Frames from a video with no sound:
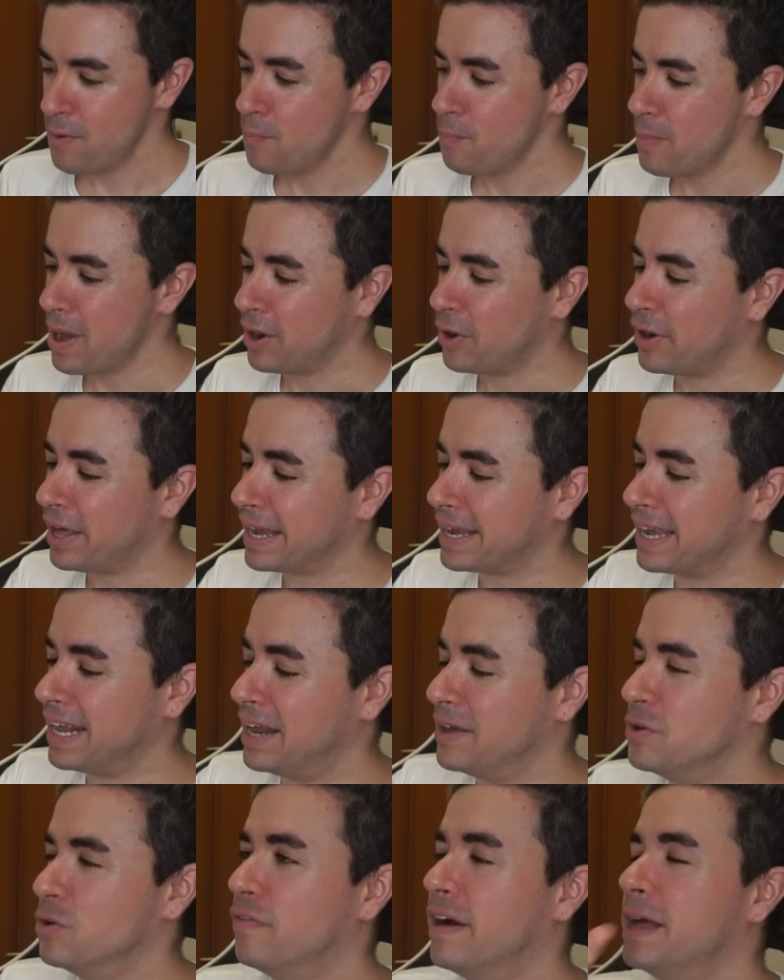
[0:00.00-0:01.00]
ma non è che la
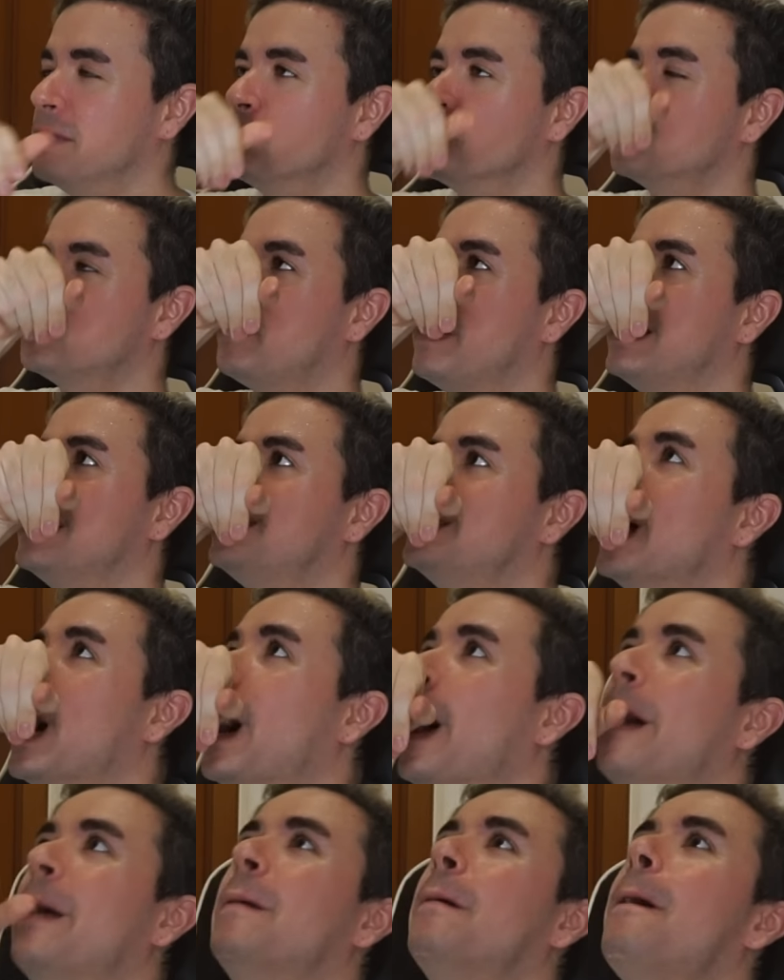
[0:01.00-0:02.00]
Juventus
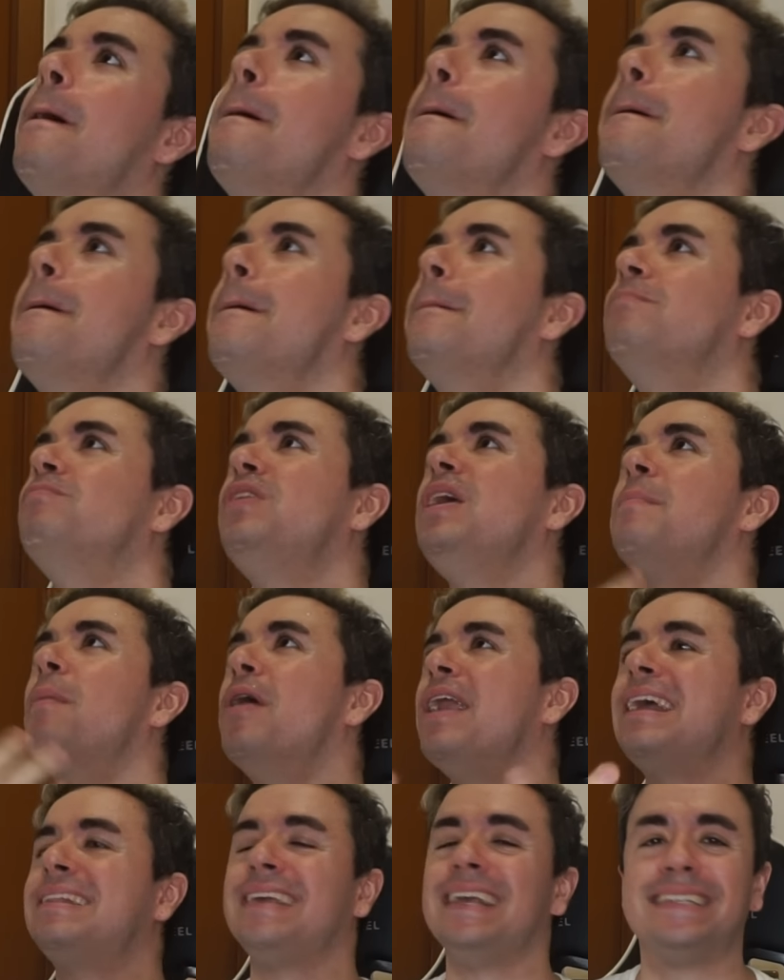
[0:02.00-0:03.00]
pensa di
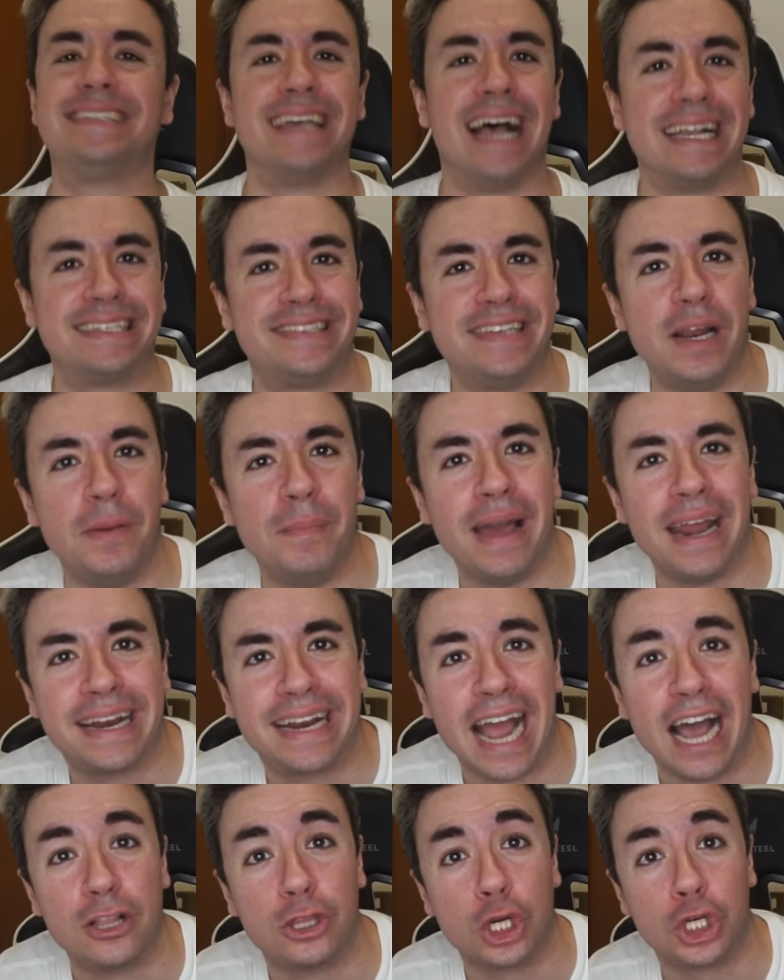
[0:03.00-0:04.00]
monetizzarsi il
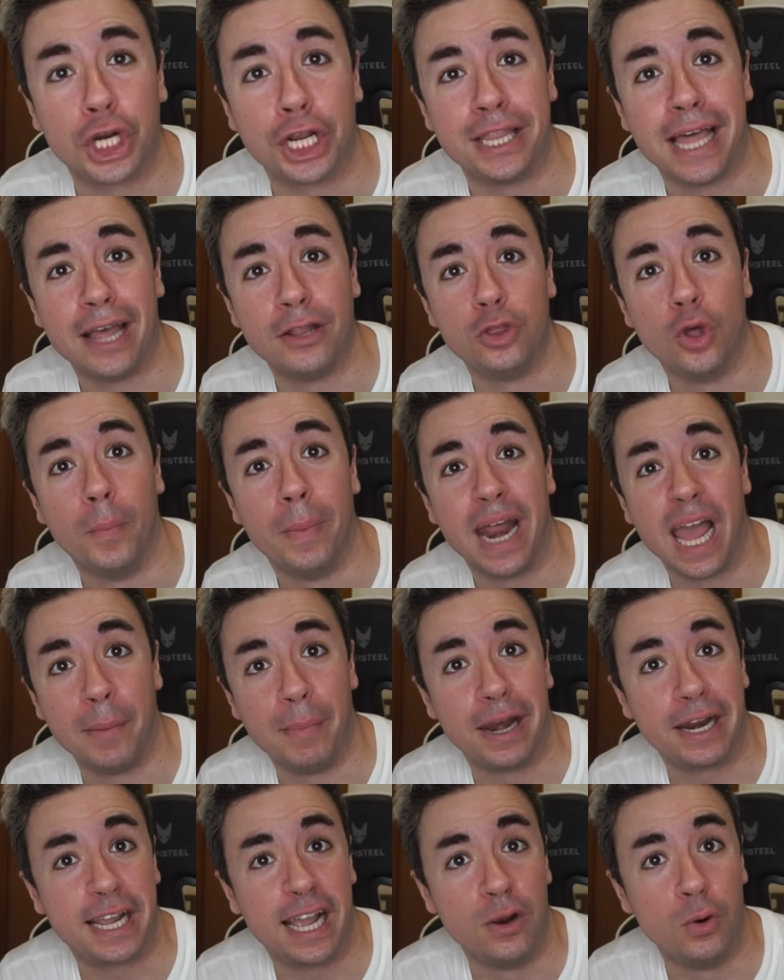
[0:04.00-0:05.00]
mercato cedendo
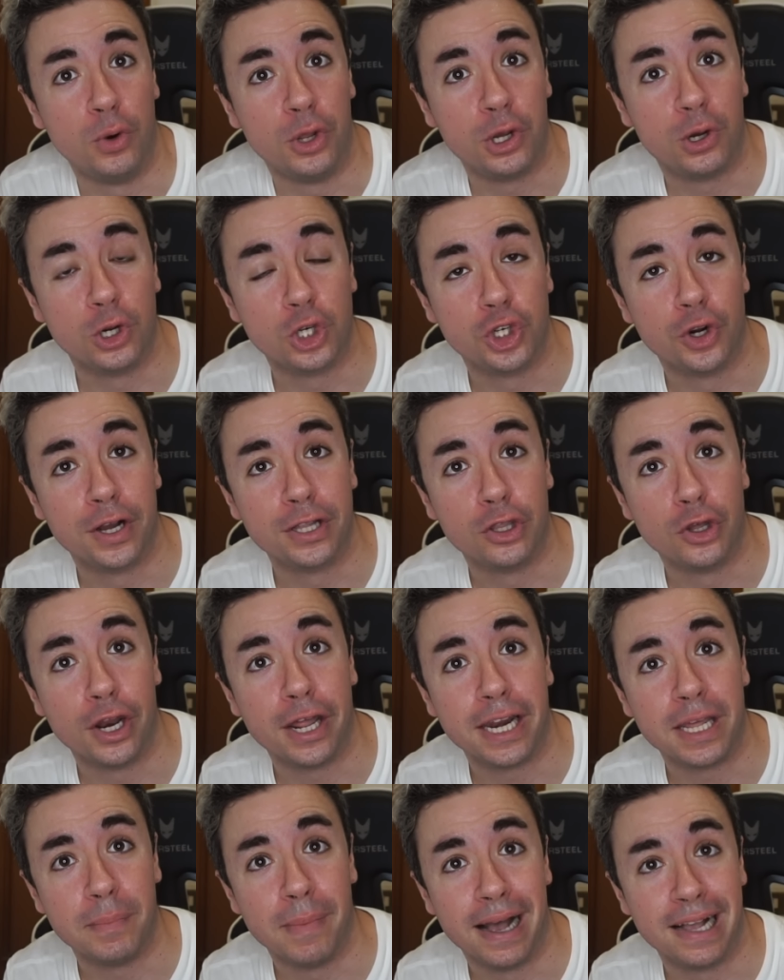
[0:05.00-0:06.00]
Bremer che è l'unico giocatore
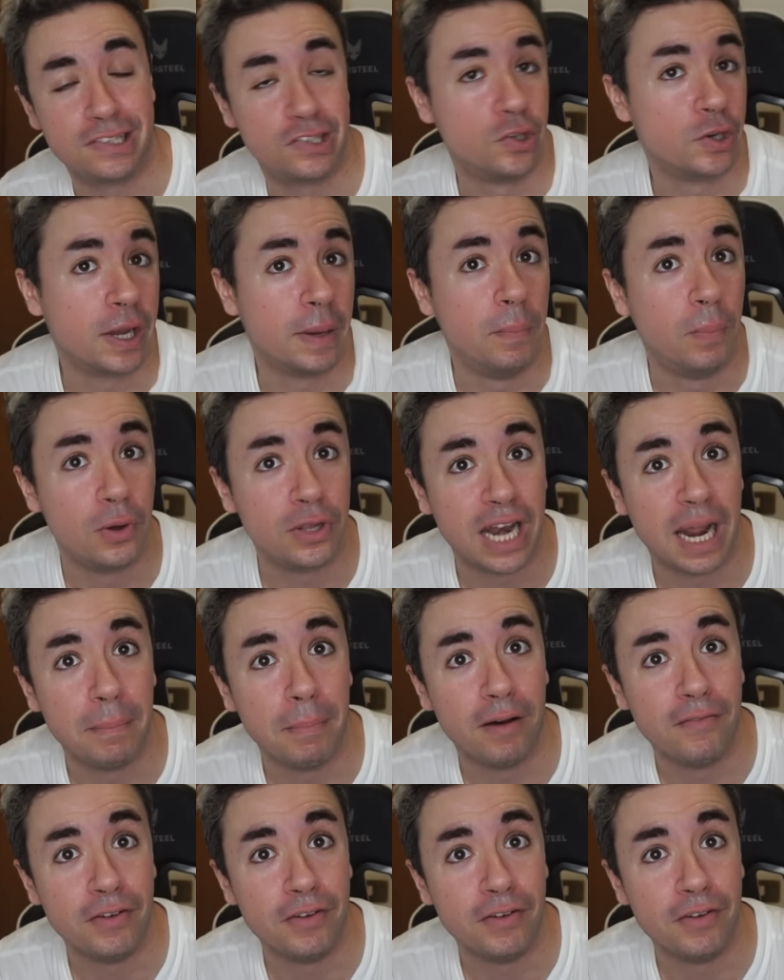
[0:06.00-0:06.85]
rimasto che potrebbe